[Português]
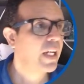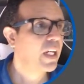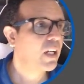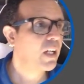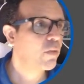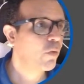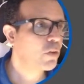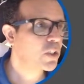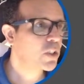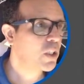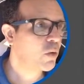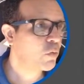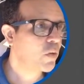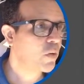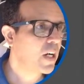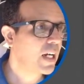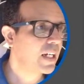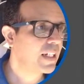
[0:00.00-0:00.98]
Eu vou
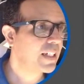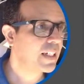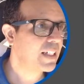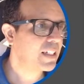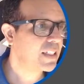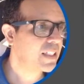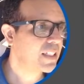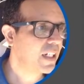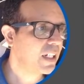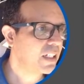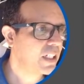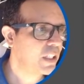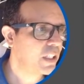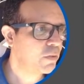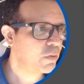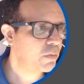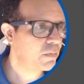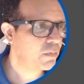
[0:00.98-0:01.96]
salvar esse
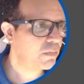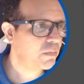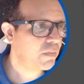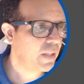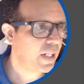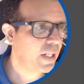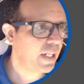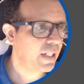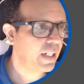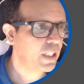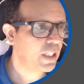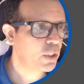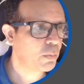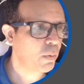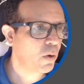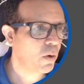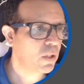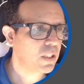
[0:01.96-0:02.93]
arquivo em
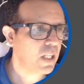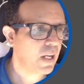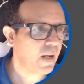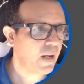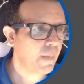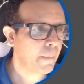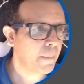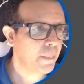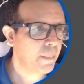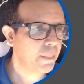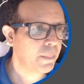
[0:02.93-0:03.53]
exportar,